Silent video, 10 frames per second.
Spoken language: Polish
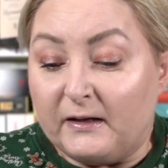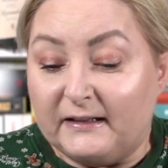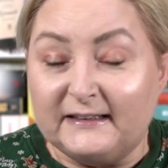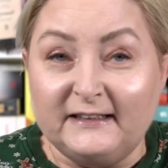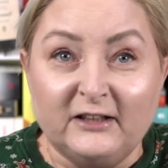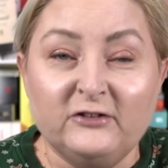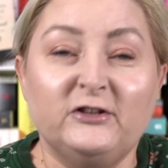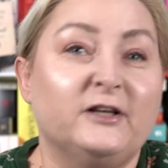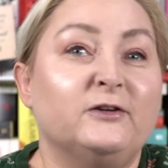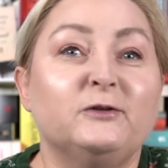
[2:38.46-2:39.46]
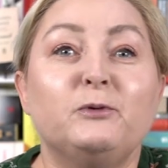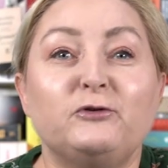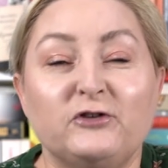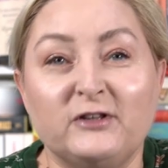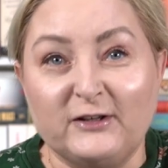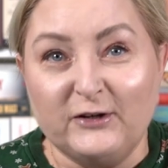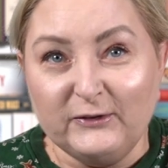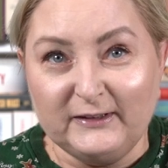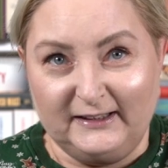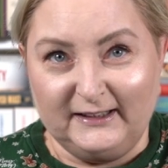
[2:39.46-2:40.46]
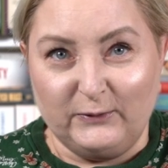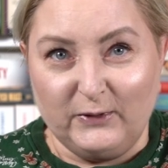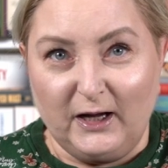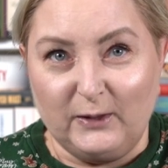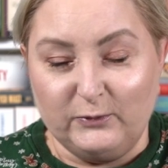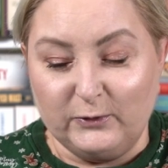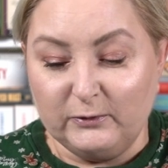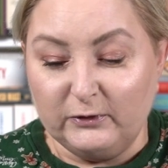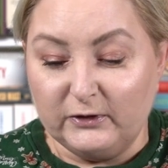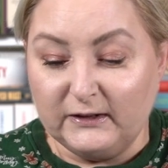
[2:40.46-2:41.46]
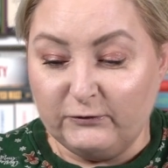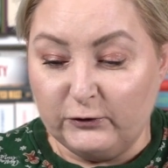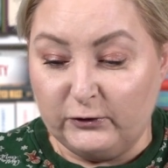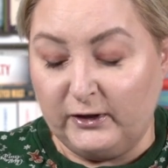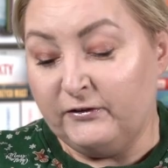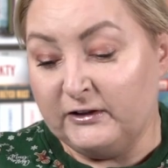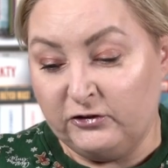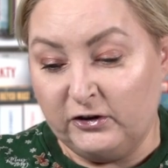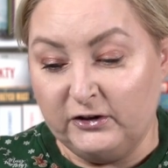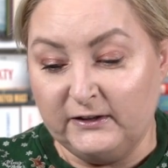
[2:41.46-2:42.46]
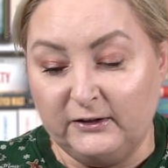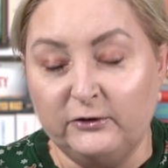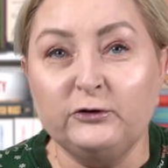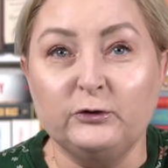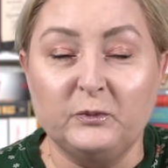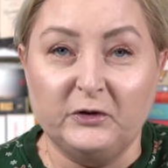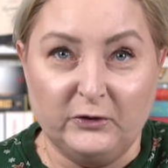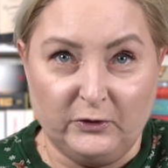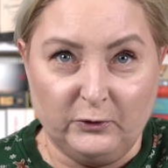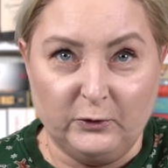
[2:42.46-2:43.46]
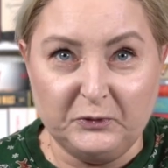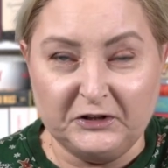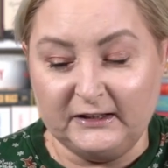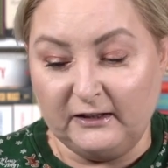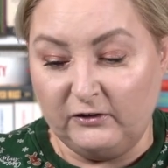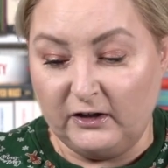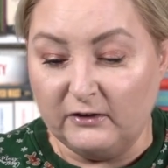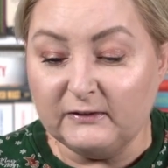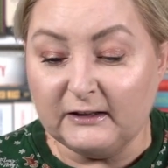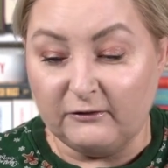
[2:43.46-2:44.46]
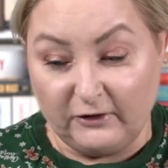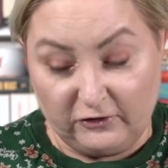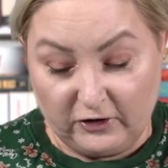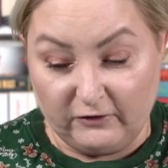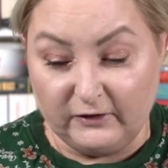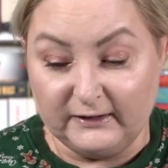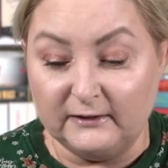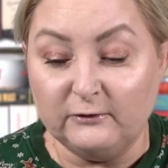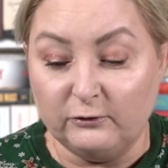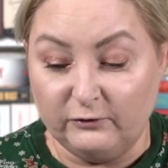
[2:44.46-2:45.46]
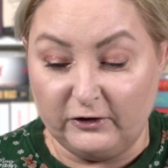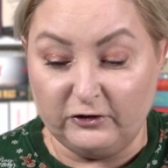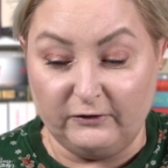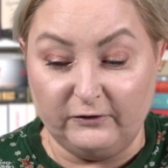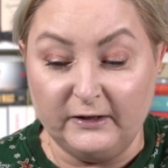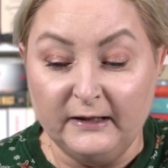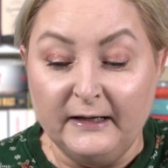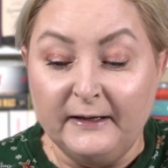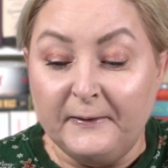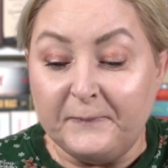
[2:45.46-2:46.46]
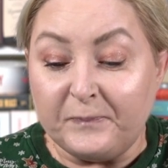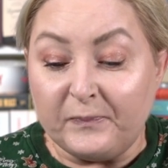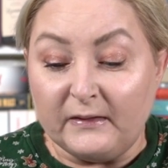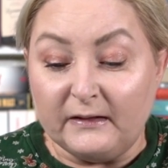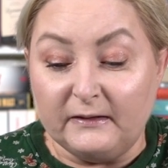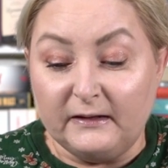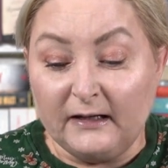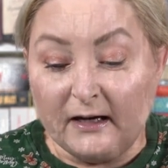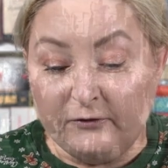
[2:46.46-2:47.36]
Zdjęcie rozpoczynające cały album to jest fotografia z 1947 roku przedstawiająca Warszawę, centrum Warszawy, jak